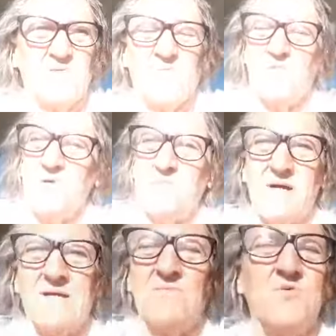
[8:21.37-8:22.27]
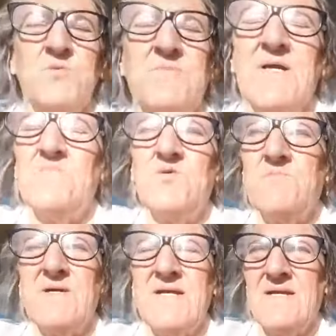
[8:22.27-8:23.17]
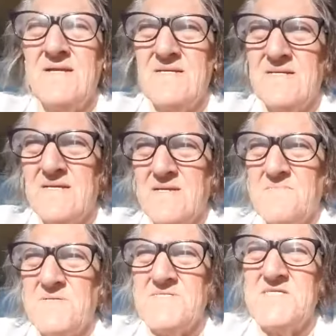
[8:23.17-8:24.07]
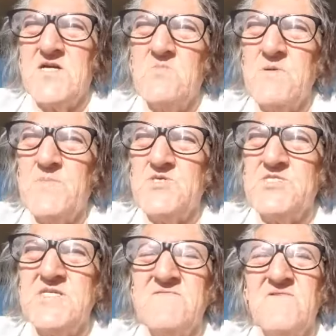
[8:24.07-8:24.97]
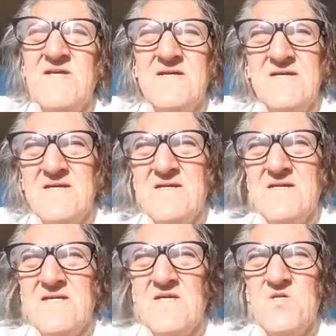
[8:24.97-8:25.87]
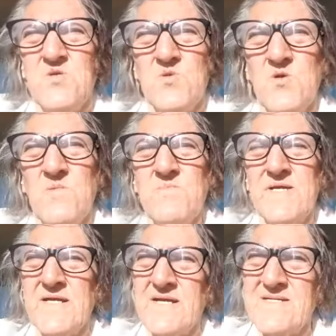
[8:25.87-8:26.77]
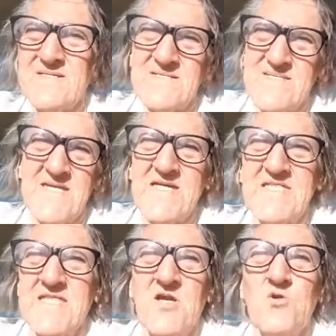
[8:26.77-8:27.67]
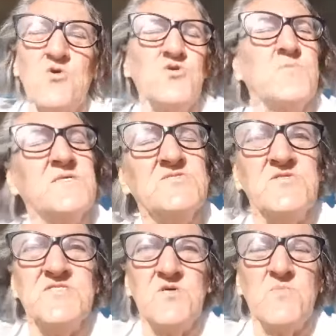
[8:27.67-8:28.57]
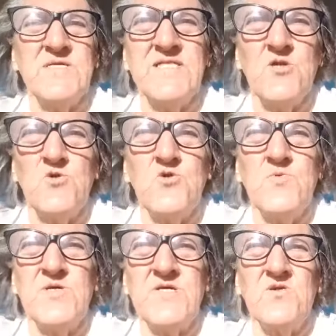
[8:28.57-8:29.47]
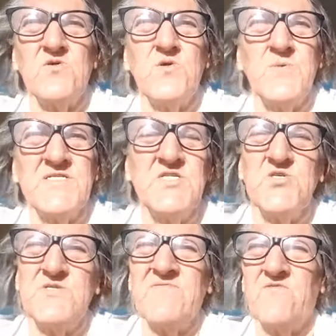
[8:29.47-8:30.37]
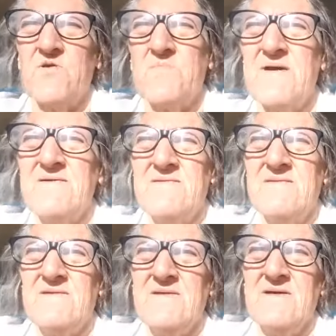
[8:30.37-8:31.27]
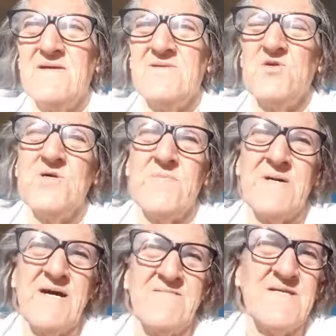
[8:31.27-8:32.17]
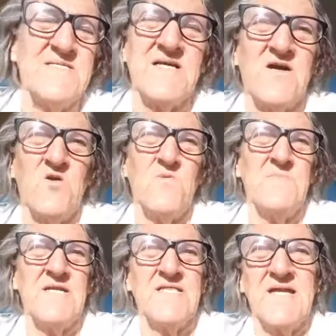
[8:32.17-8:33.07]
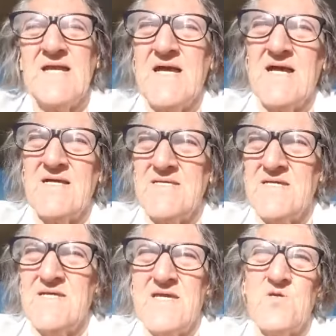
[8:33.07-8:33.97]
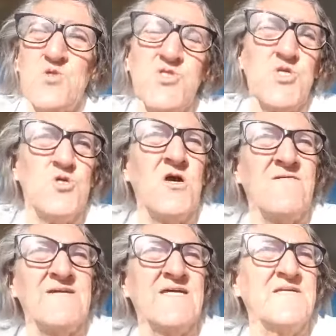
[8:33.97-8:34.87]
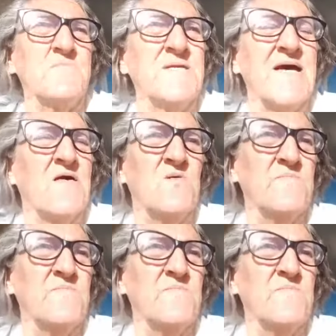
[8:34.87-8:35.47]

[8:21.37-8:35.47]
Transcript: Muy mal, muy mal, muy mal. Pensé cómo es posible que un hombre tiene que estar loco. Yo pienso que ese hombre está loco porque no, no puede ser de otra forma. Yo jamás habría sacado a los militares de la calle, incluso yo los habría terminado.